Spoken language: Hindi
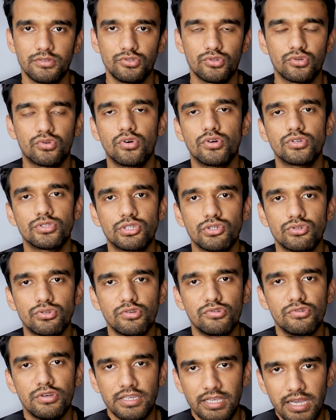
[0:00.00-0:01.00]
जो
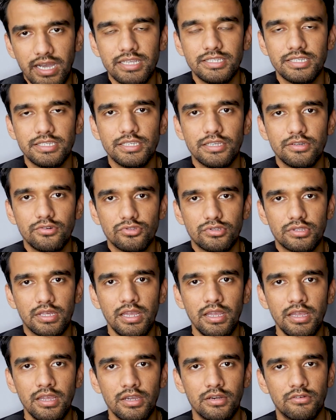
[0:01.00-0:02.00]
कॉन्स्टिट्यूशन उन्हें यहाँ चाहिए
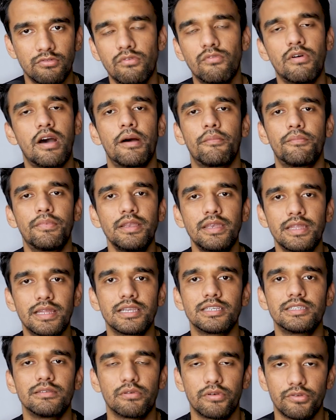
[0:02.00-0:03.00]
होता है वो वहाँ पर
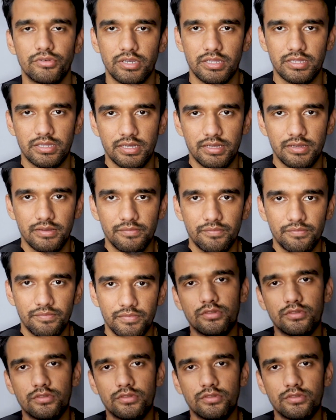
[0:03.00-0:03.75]
निगलिजिबल हो जाता है